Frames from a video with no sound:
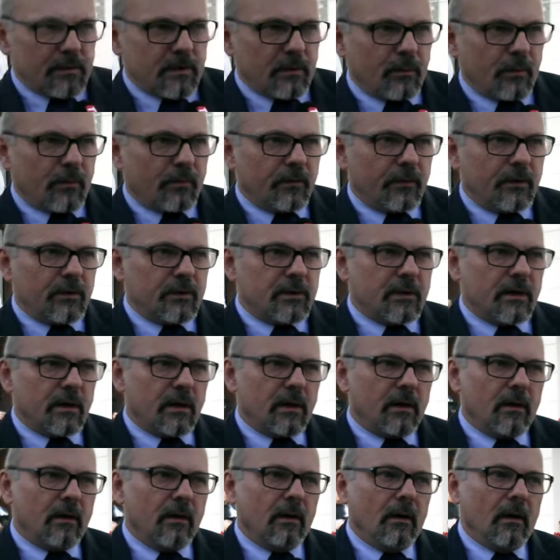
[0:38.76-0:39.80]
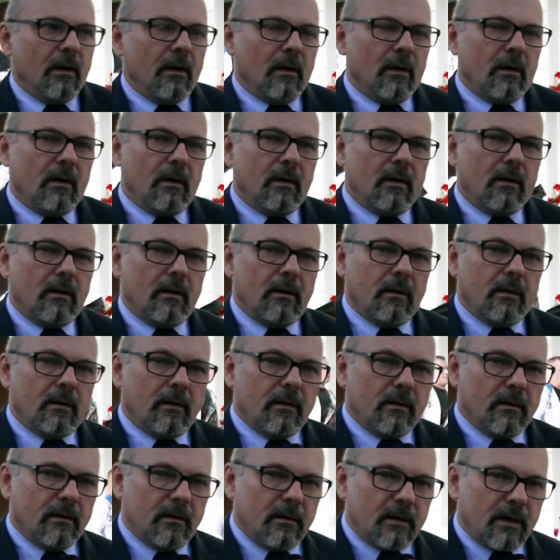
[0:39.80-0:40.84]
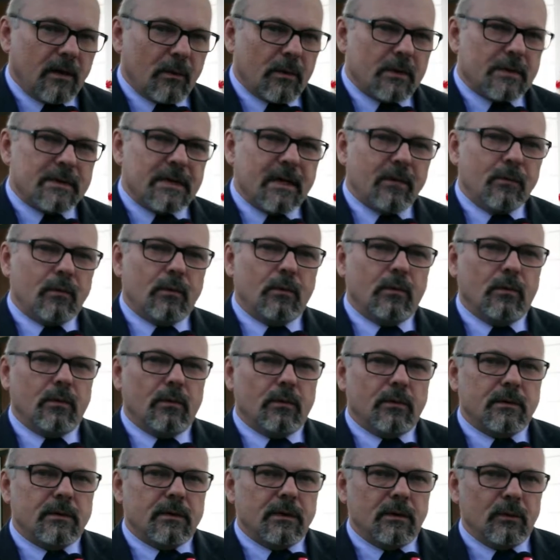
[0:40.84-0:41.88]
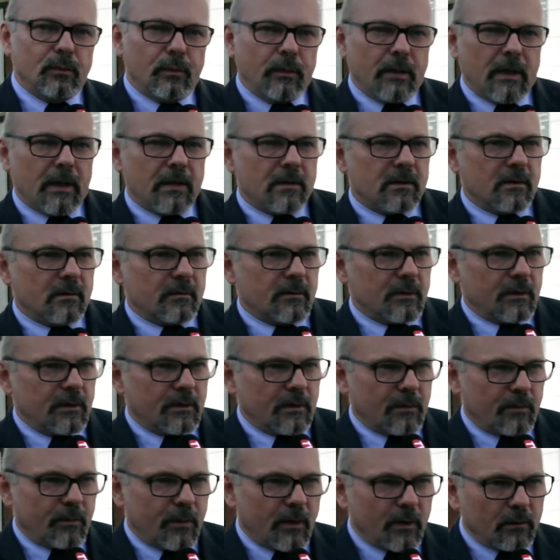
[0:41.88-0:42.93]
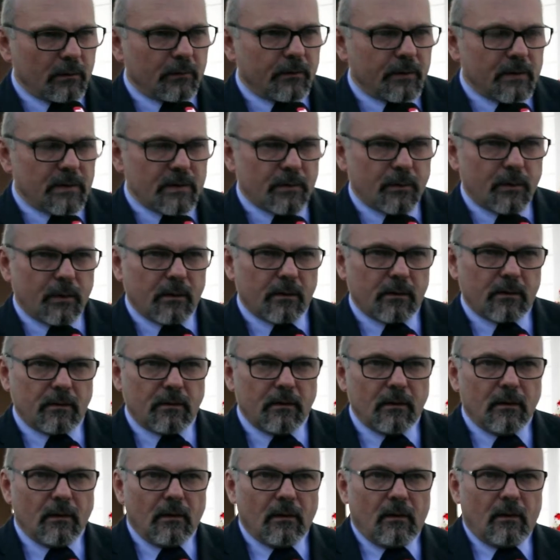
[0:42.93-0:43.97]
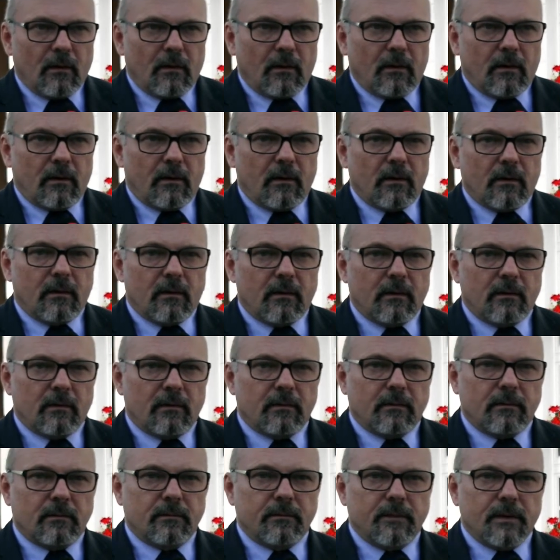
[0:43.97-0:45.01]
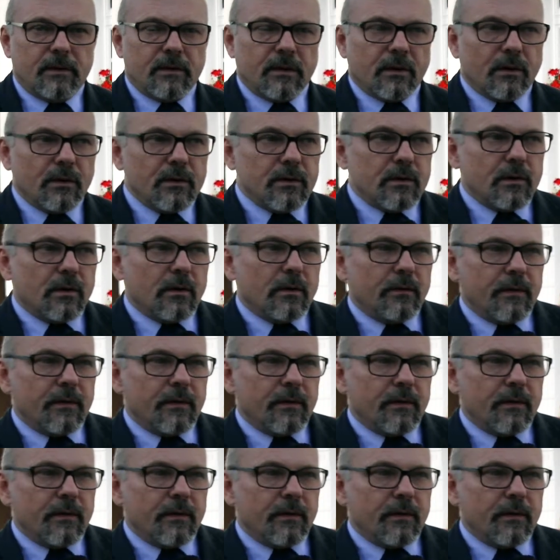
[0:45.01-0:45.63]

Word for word: ciepłowniczej, remont zamku z iluminacją, czyli tych projektów jest sporo. Jeżeli chodzi o